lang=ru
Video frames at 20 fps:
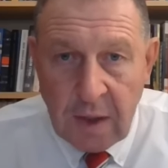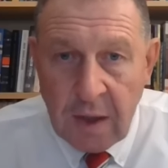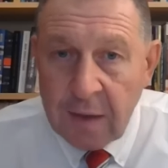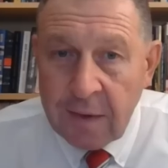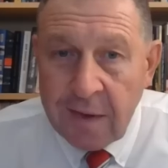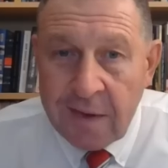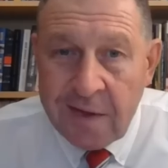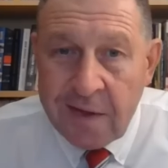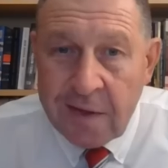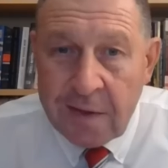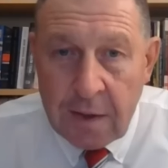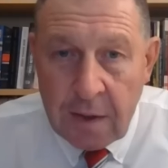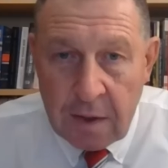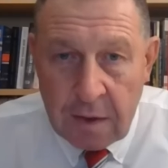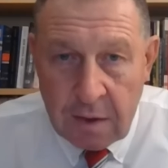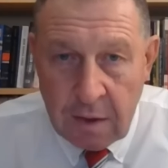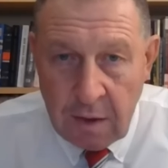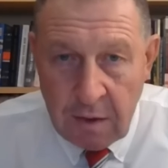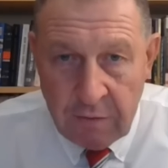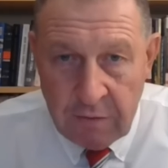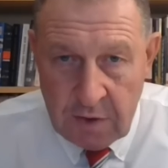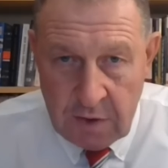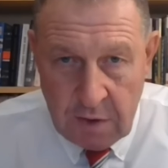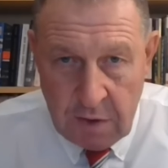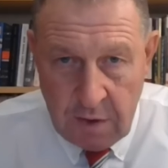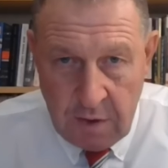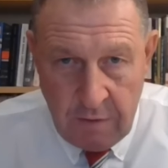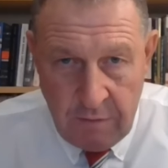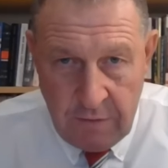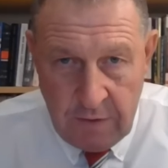это не третья
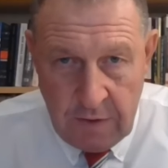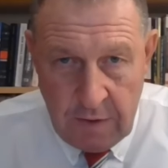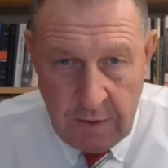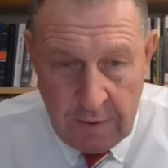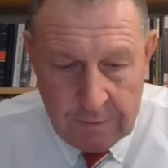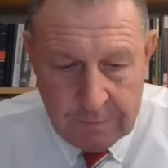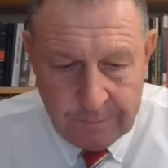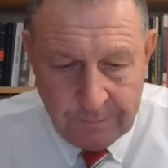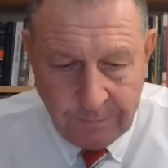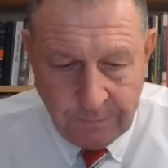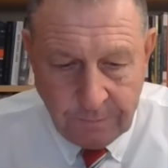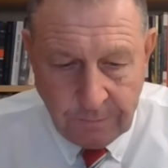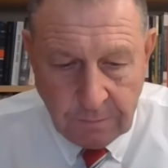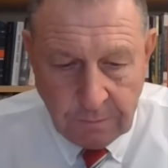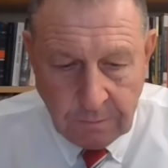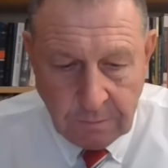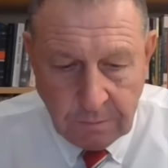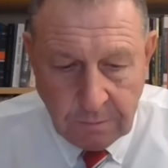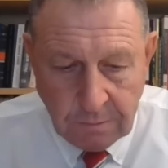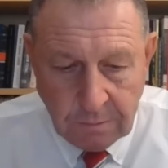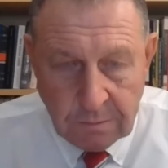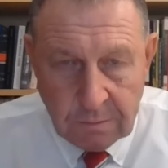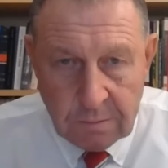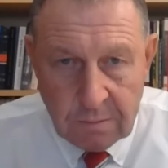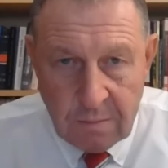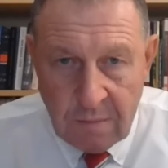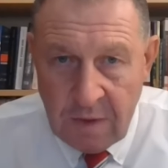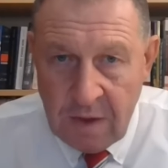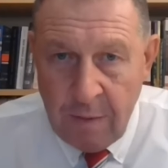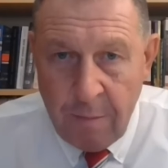Ливанская война,
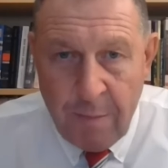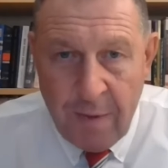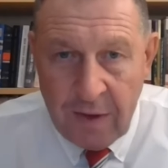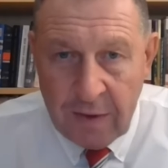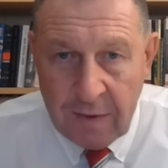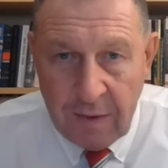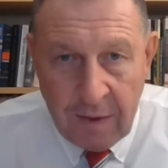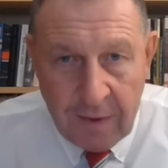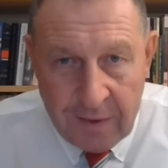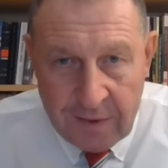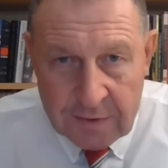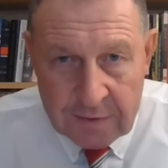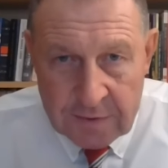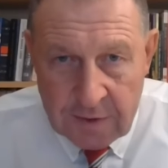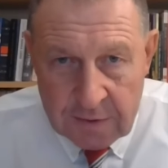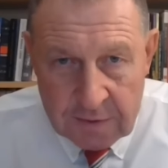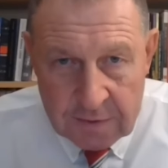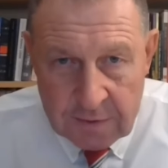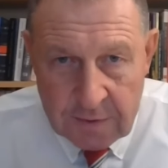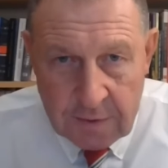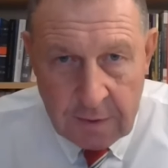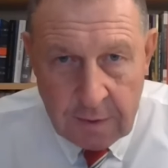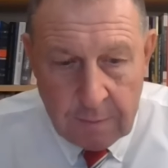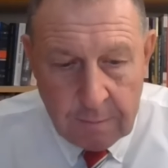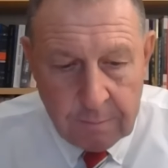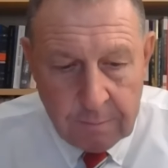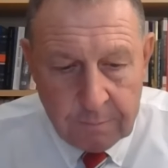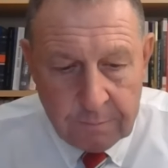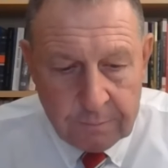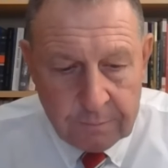не пятая
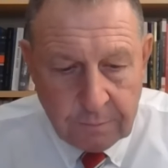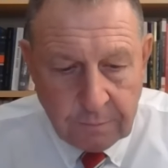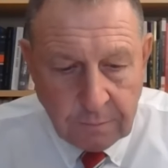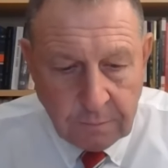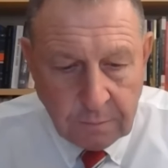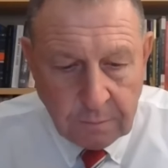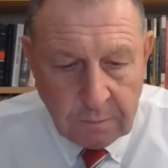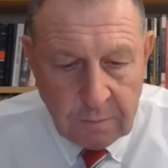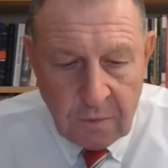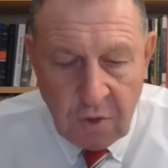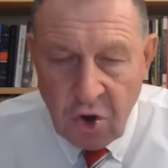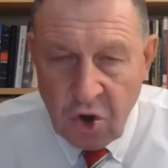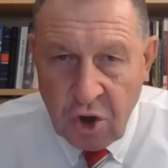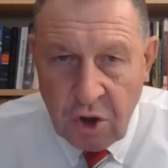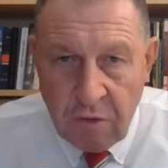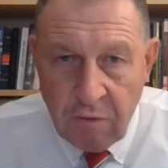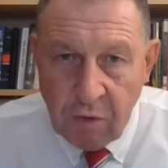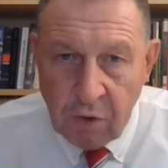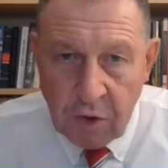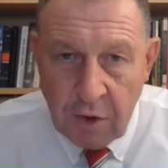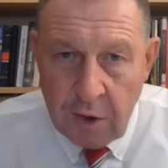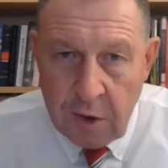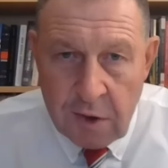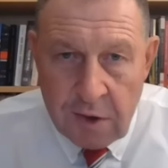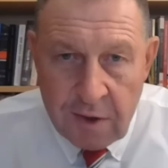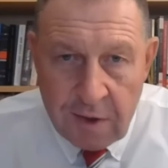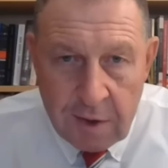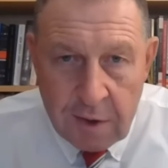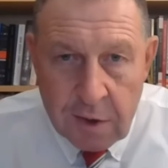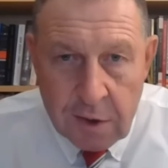Газанская, не четвертая
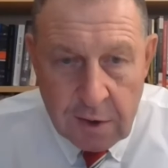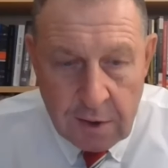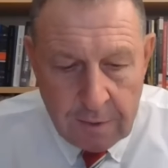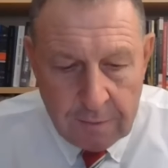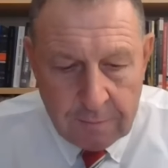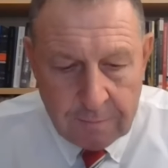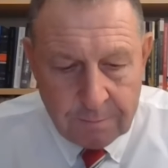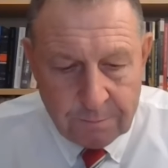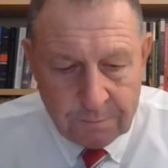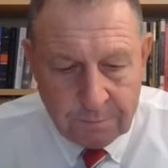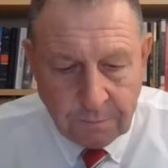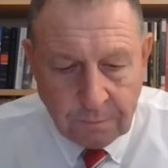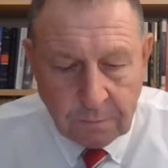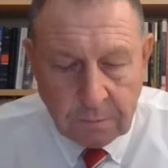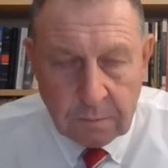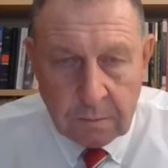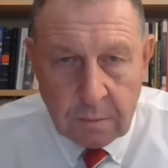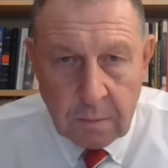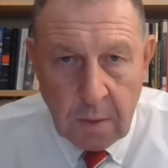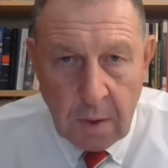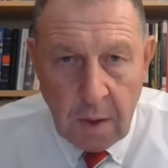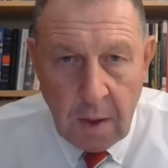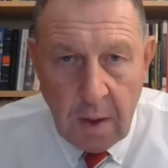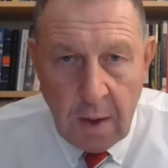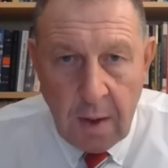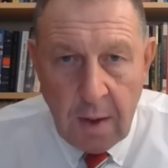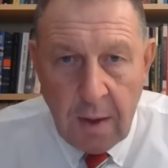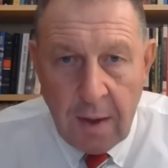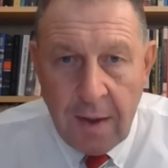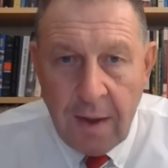сирийская.
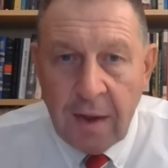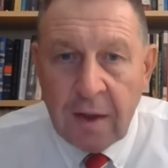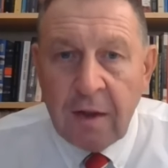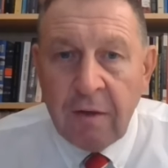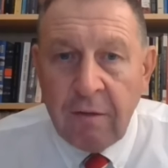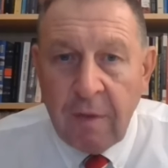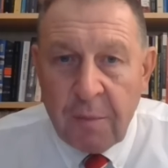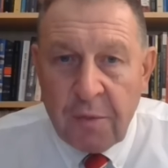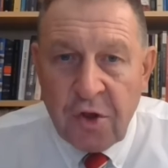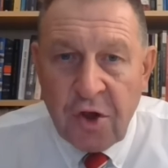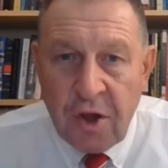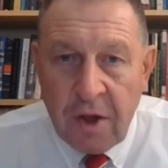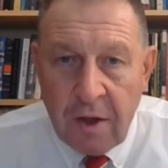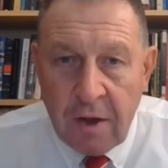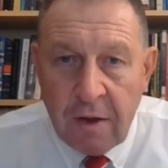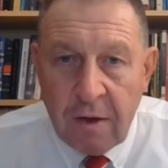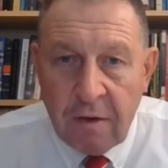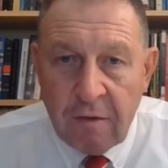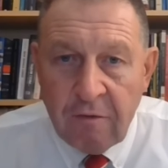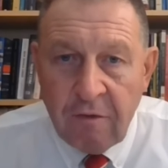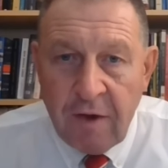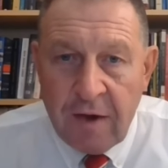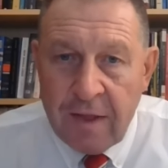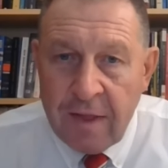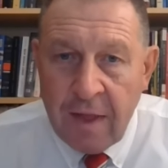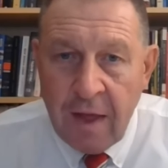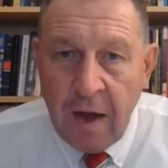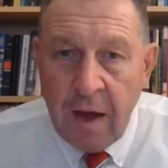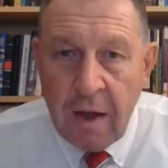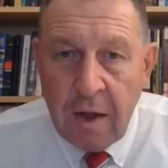Это вообще
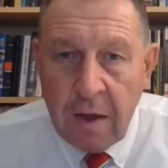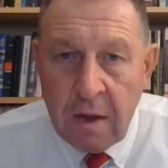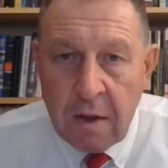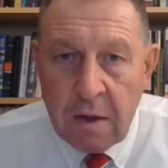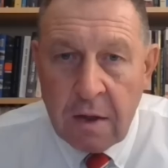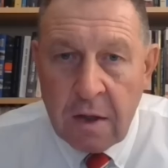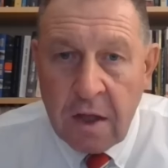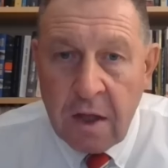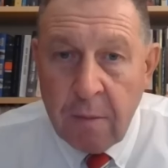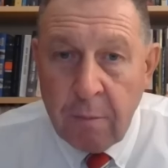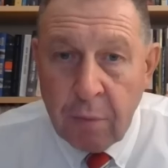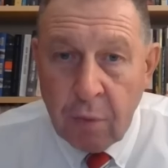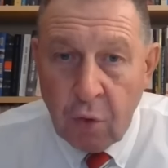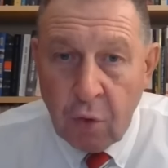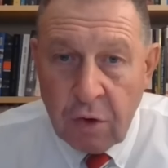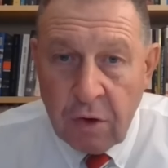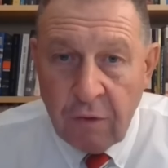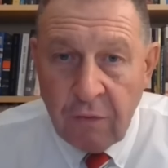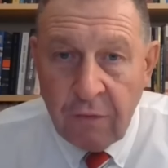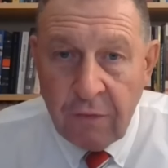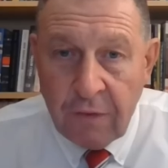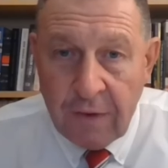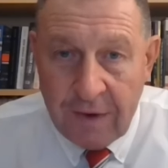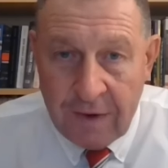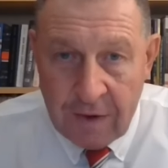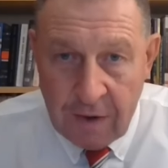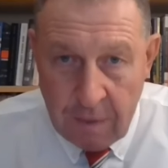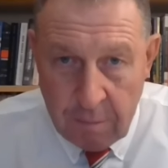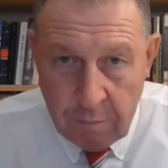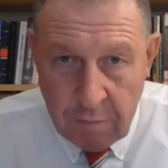война не против
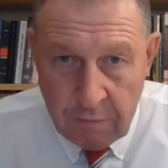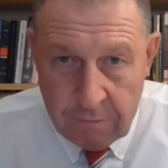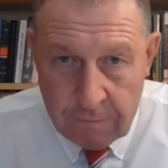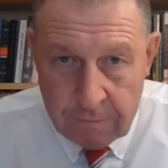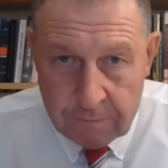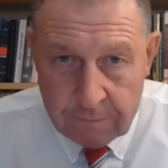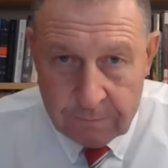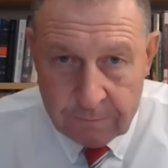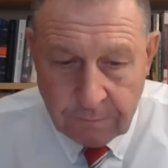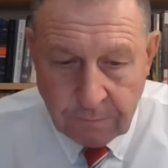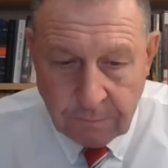арабов.